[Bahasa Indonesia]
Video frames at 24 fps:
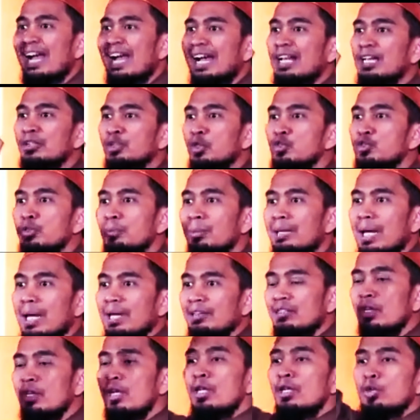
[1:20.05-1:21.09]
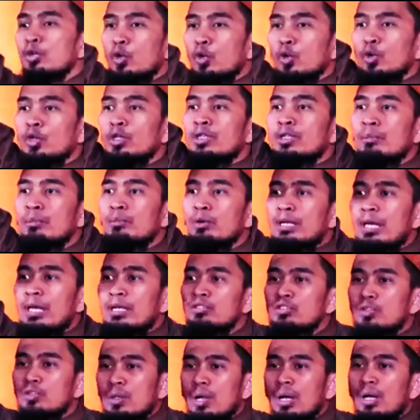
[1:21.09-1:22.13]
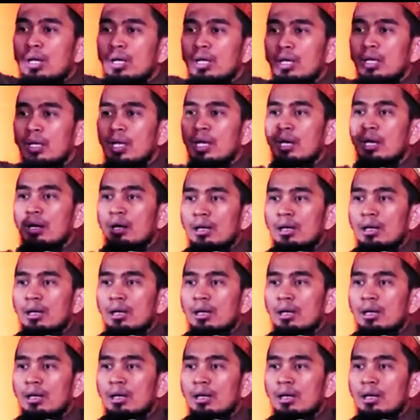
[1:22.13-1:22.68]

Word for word: tanggal 17 turun kemudian surah